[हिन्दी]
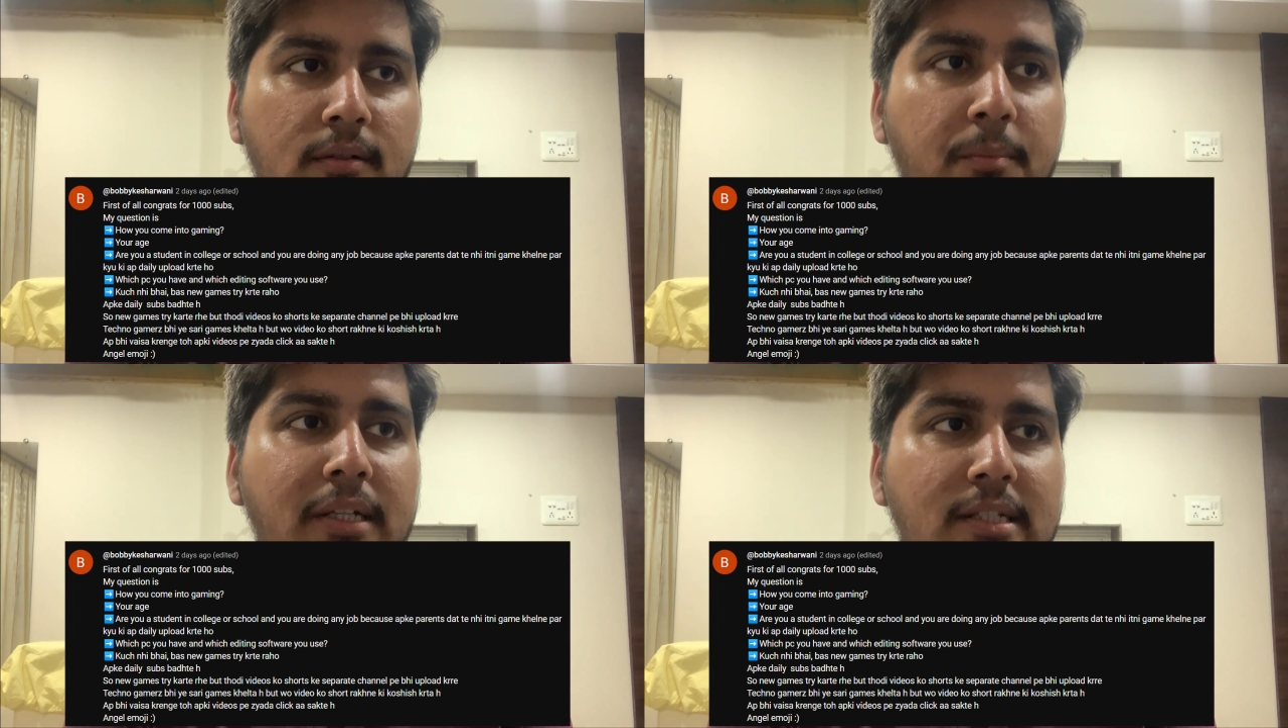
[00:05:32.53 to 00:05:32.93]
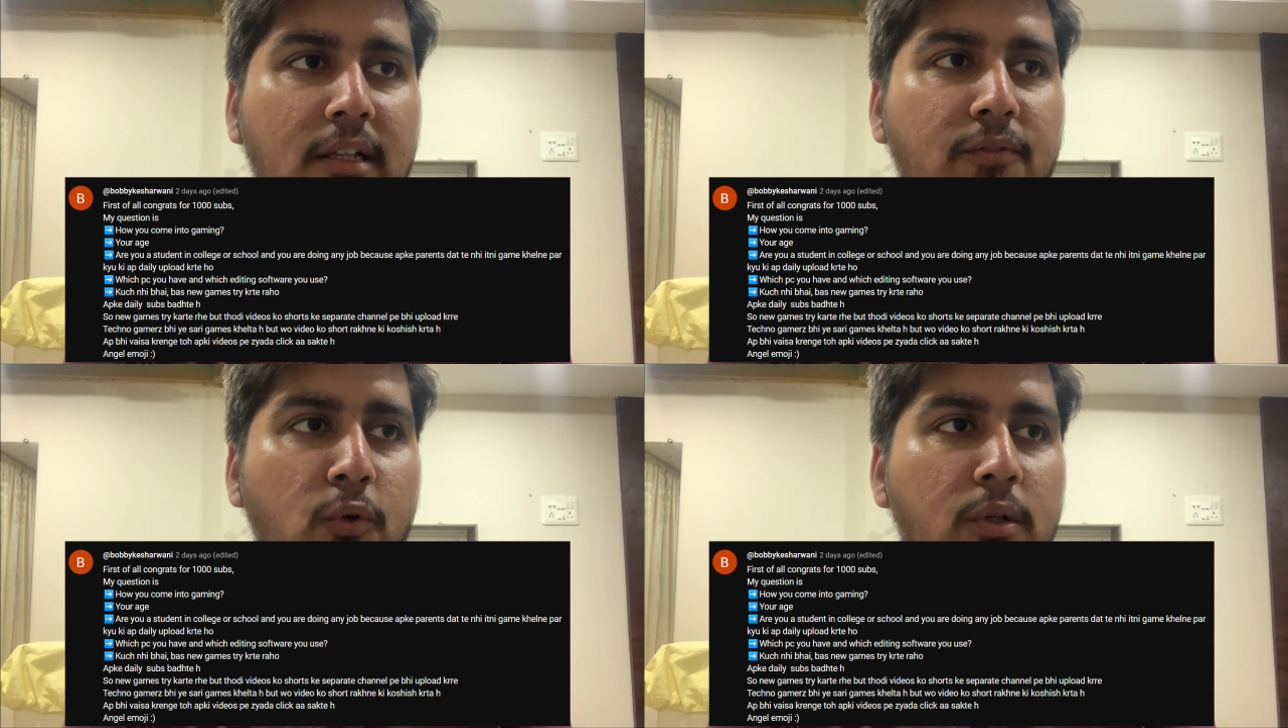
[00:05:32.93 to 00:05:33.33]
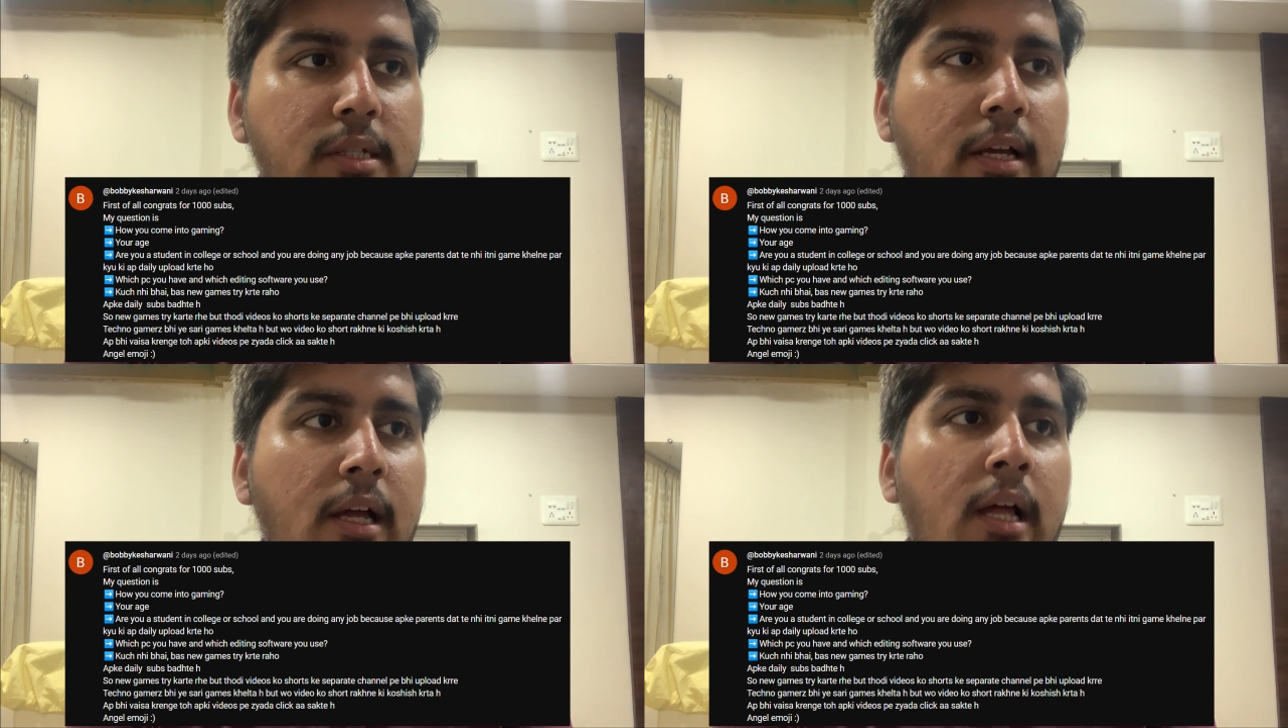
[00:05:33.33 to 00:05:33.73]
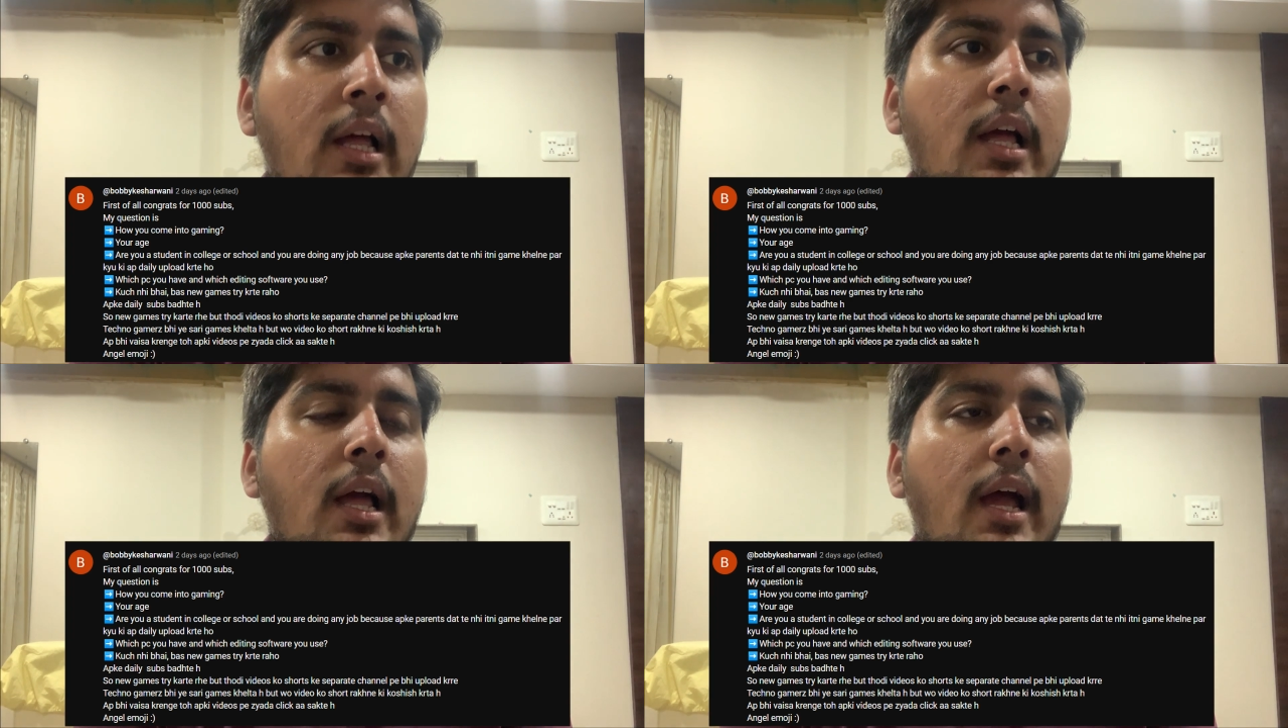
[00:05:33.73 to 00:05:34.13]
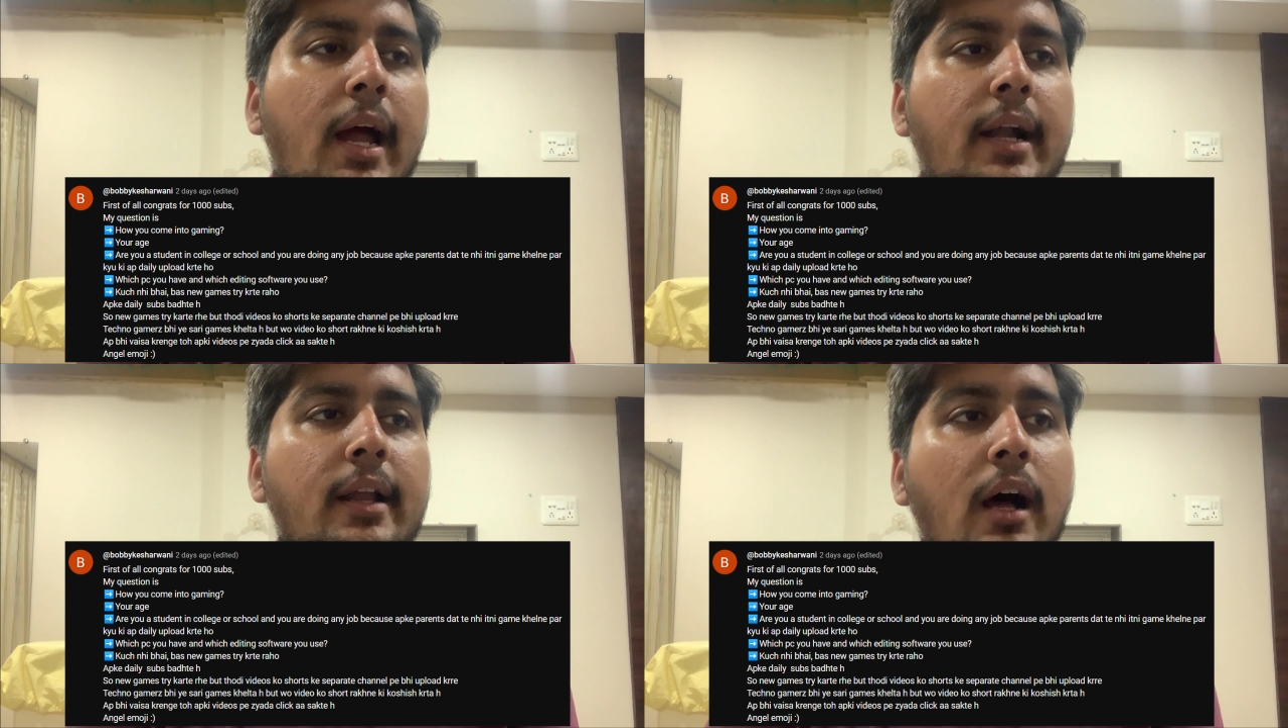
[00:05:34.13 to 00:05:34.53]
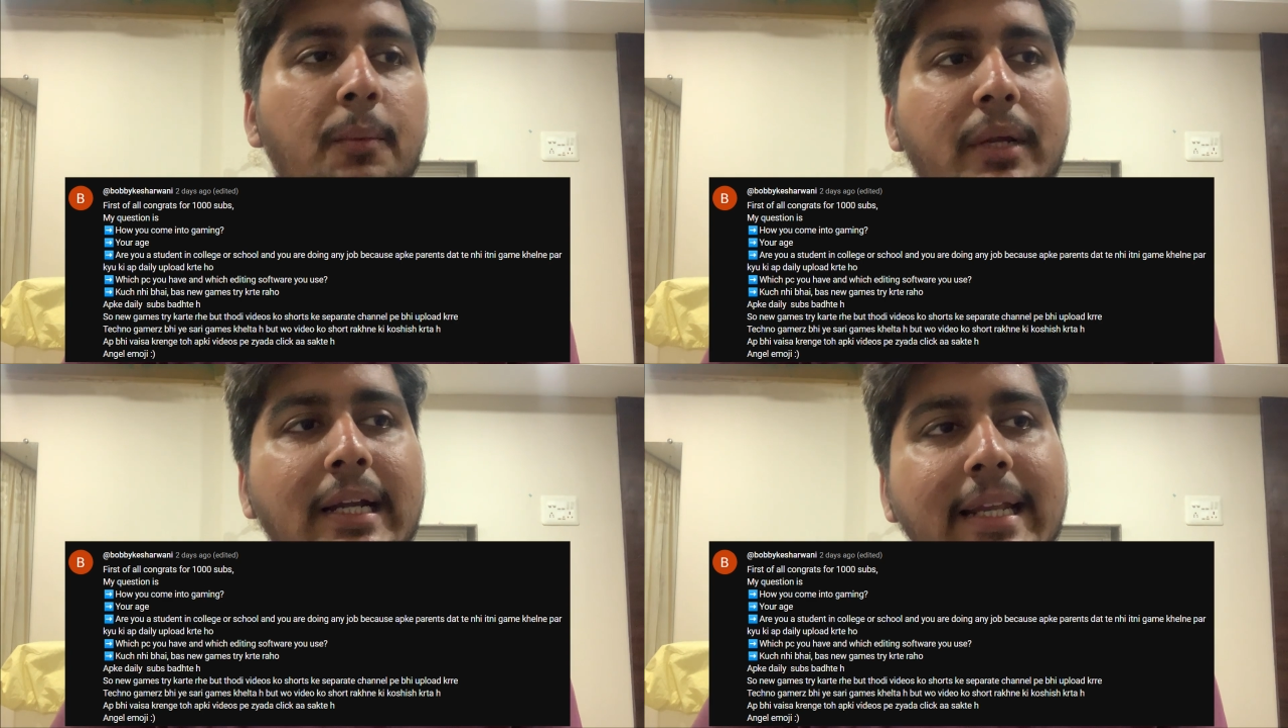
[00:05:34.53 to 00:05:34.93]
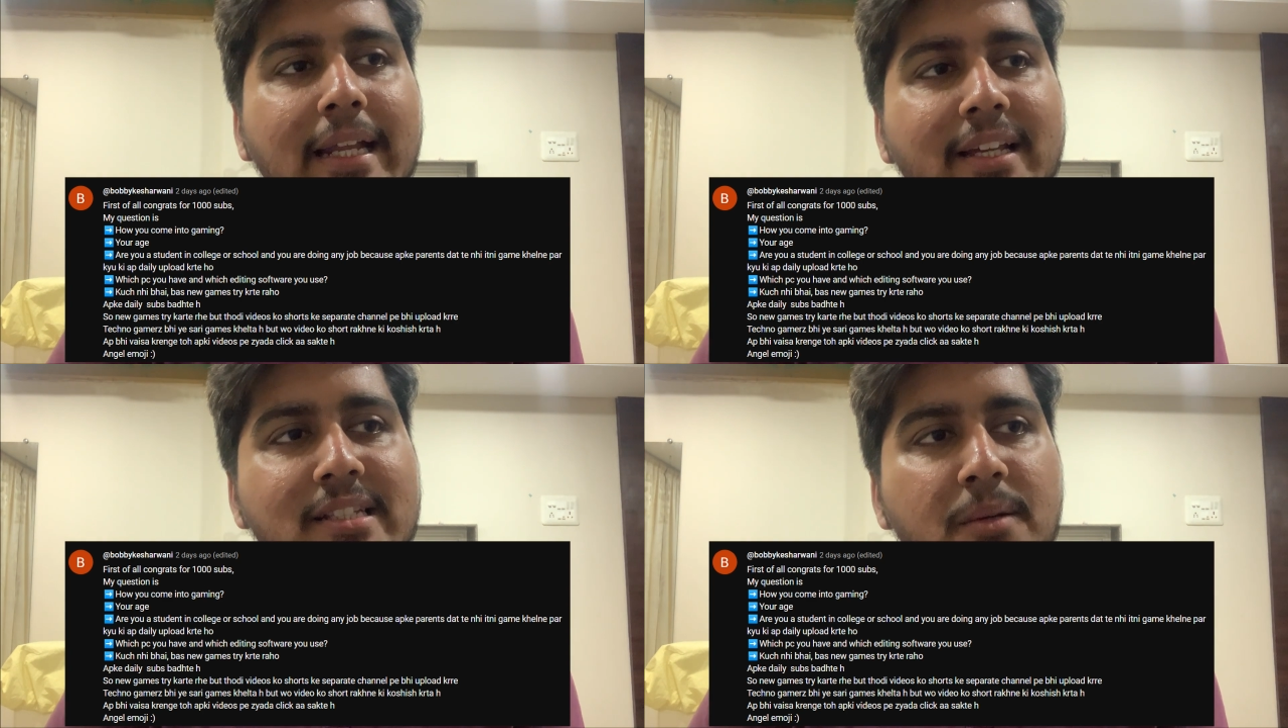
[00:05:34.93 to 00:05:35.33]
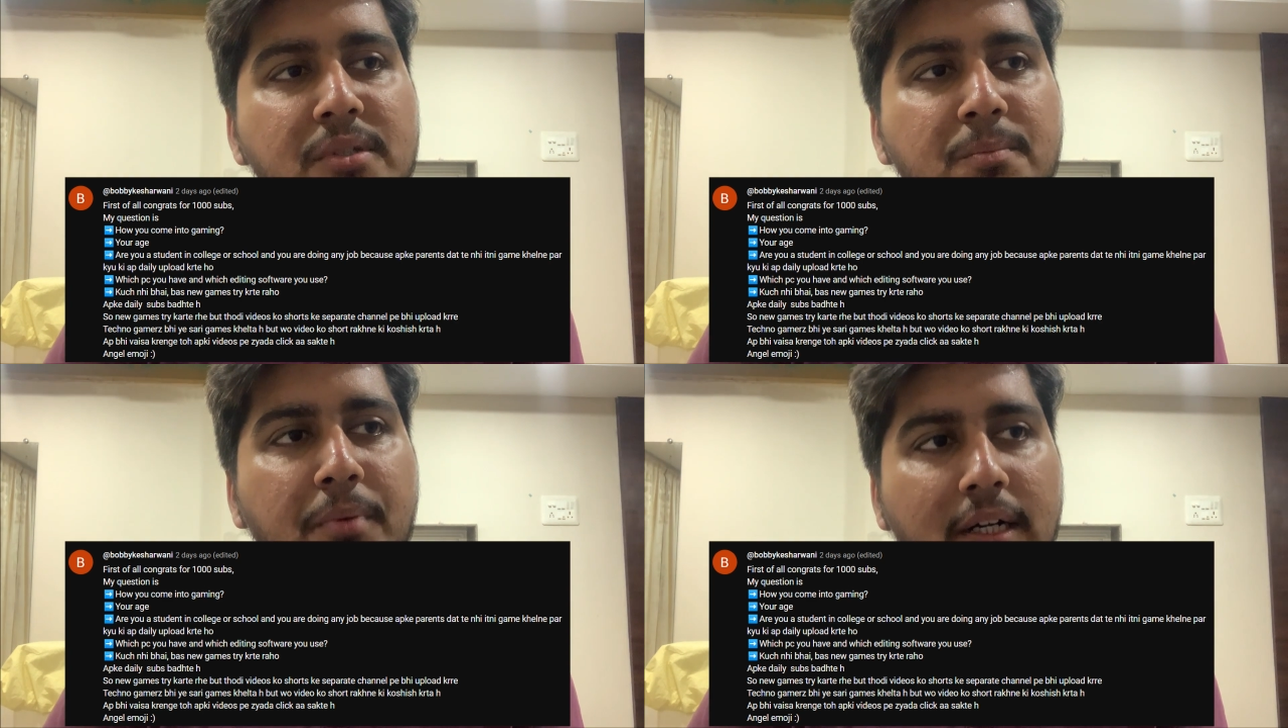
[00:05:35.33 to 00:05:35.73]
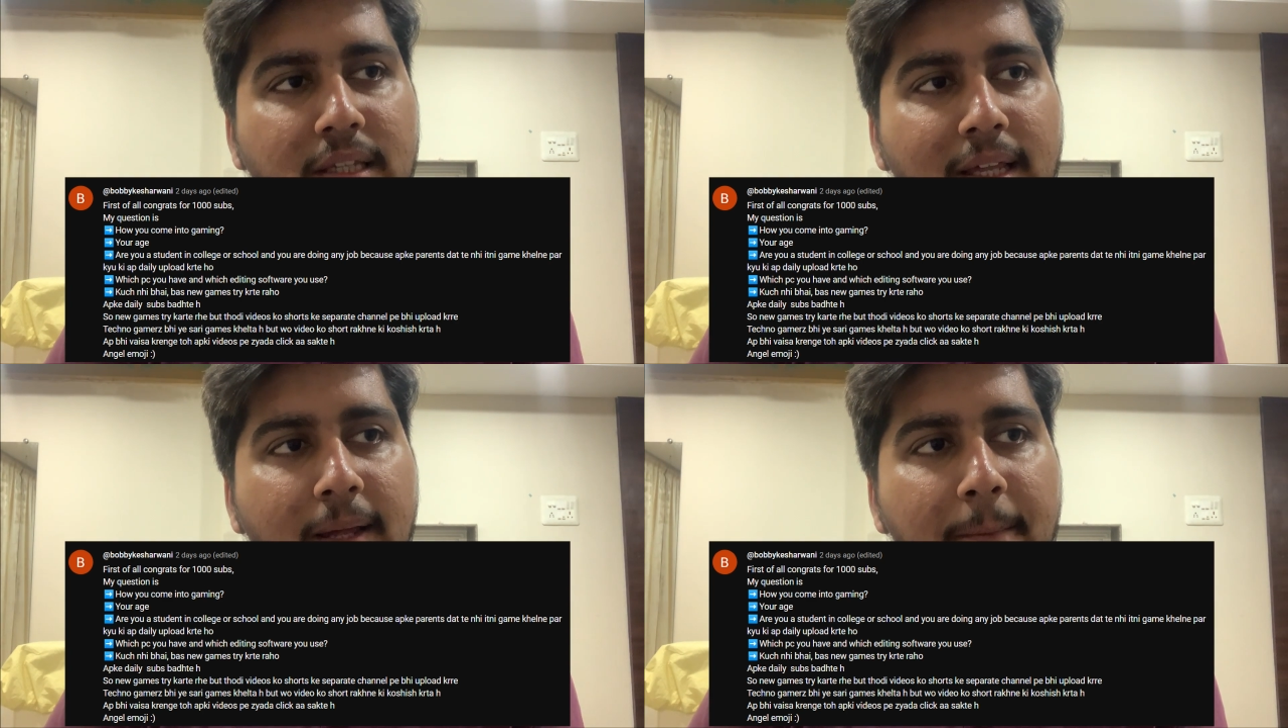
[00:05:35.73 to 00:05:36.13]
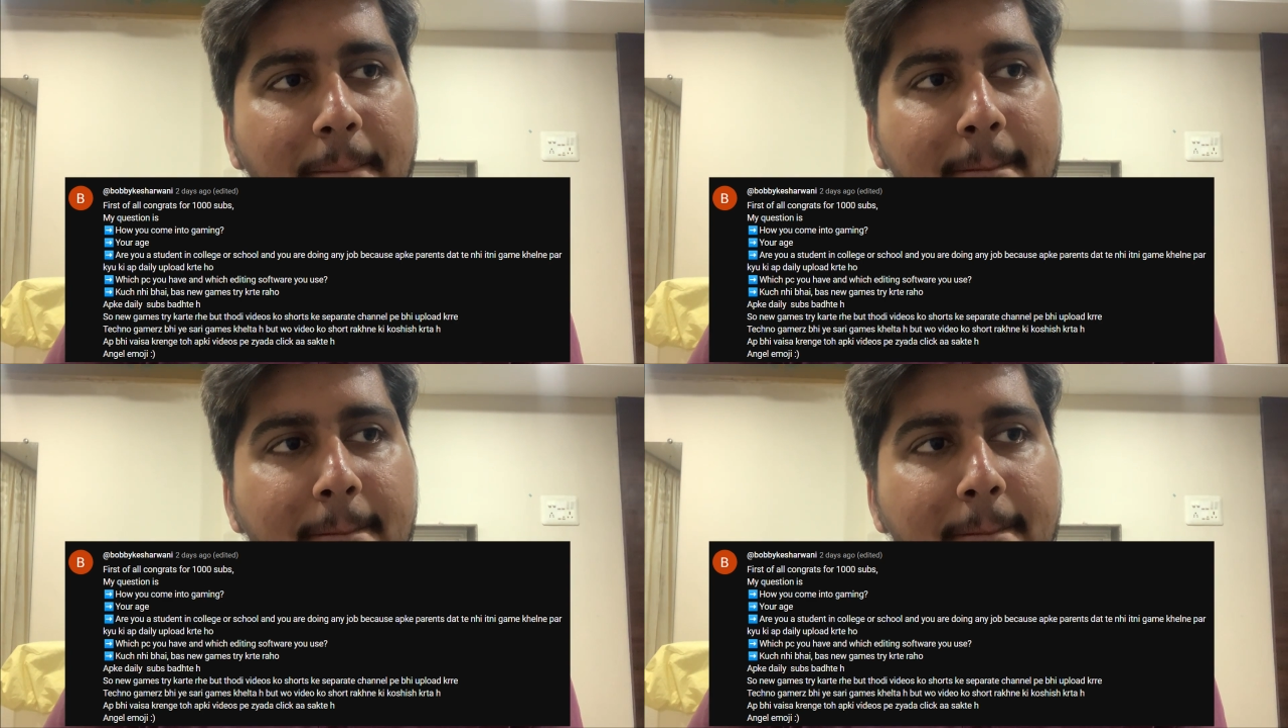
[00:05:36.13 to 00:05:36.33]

पे ज़्यादा फोकस है एंड आपके डेली सब्स बढ़ते हैं